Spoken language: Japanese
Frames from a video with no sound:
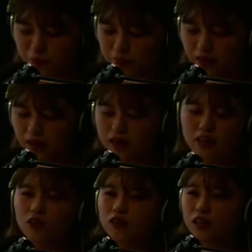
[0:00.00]
なんか
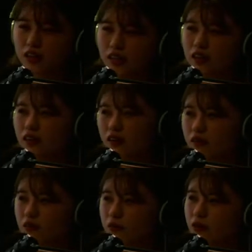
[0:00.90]
いろんなね、
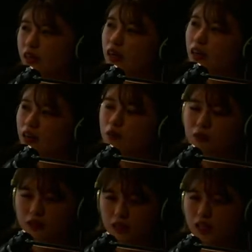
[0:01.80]
思いがある
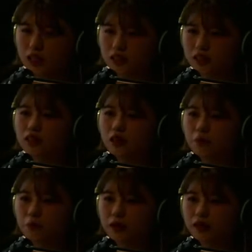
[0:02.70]
みたいですね。
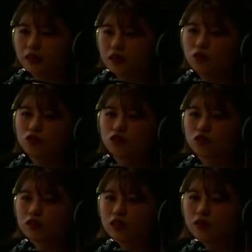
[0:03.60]
やっぱり
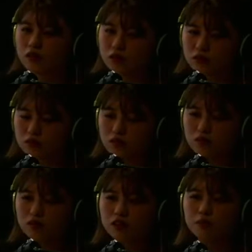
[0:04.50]
40っていう
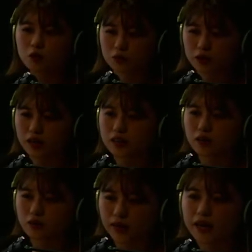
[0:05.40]
節目を迎え
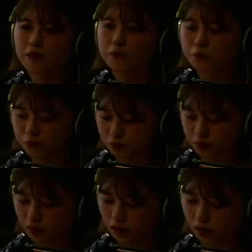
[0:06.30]
たので、
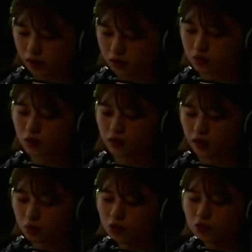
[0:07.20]
そこか
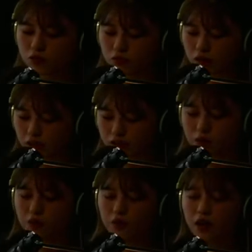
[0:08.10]
ら思うことがい
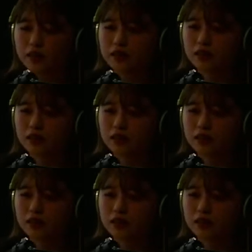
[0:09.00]
ろいろあった